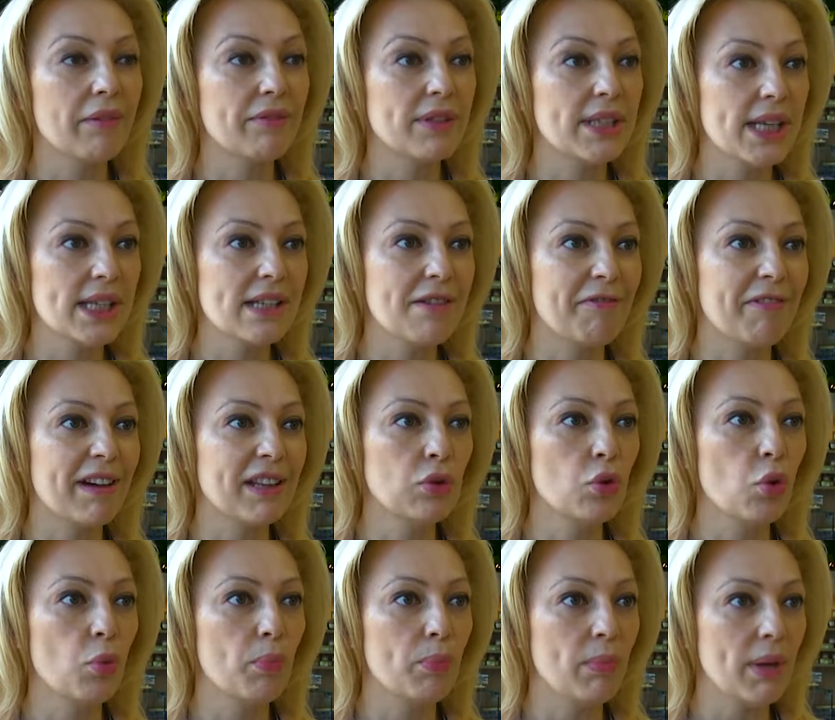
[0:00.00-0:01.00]
А здесь в
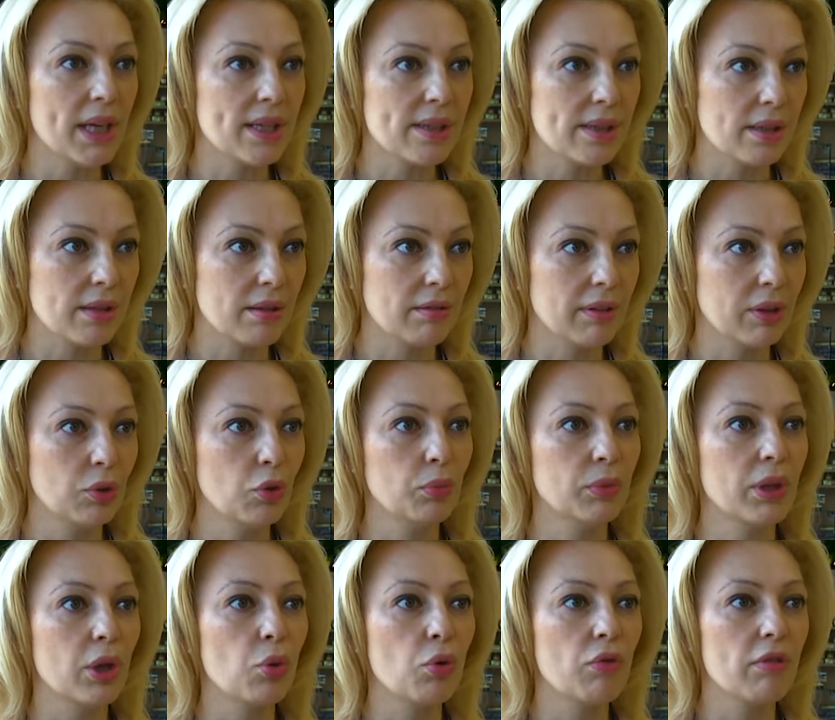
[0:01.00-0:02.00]
одном месте, в одном
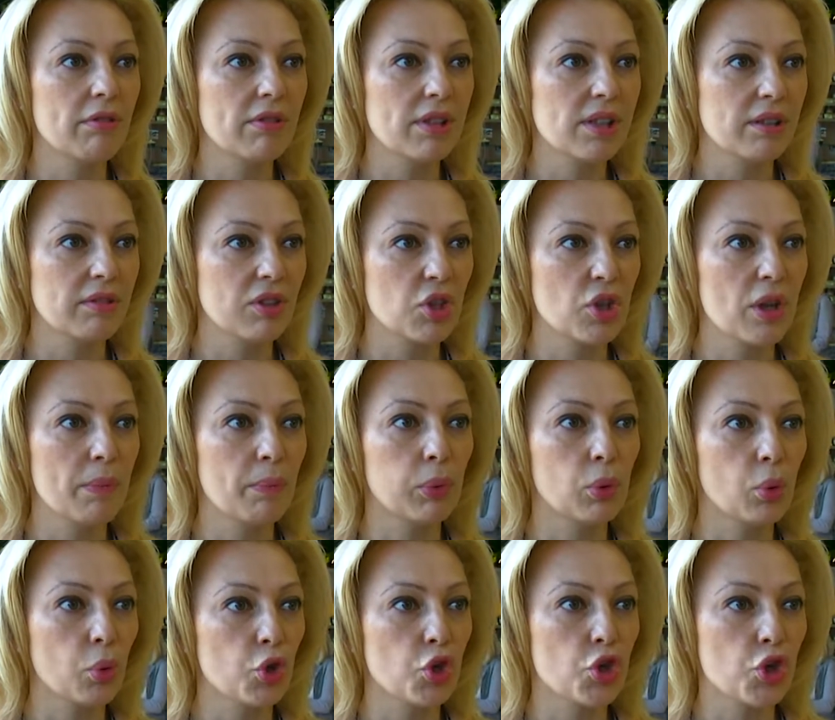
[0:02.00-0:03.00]
торгово-выставочной
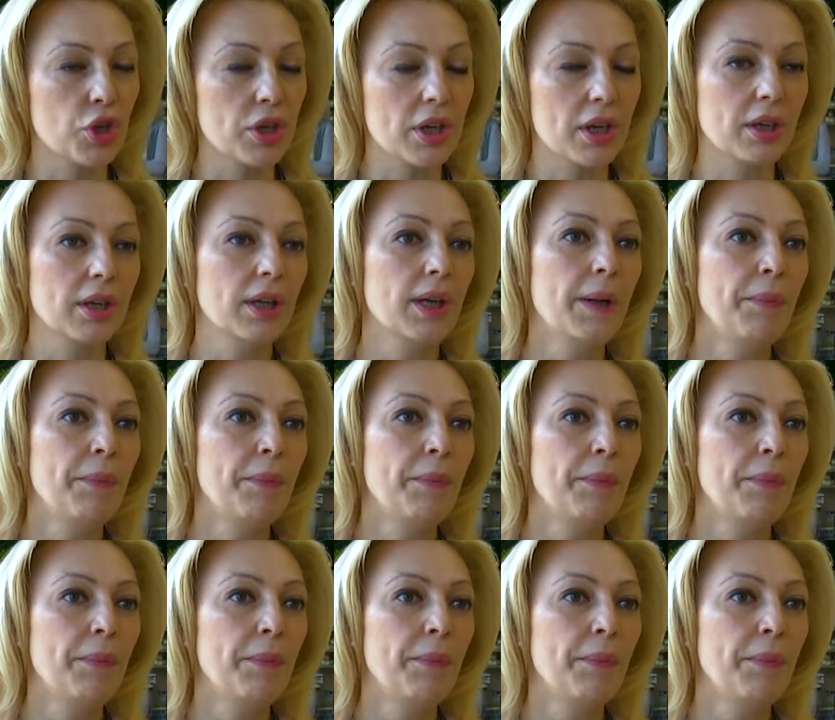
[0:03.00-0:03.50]
площади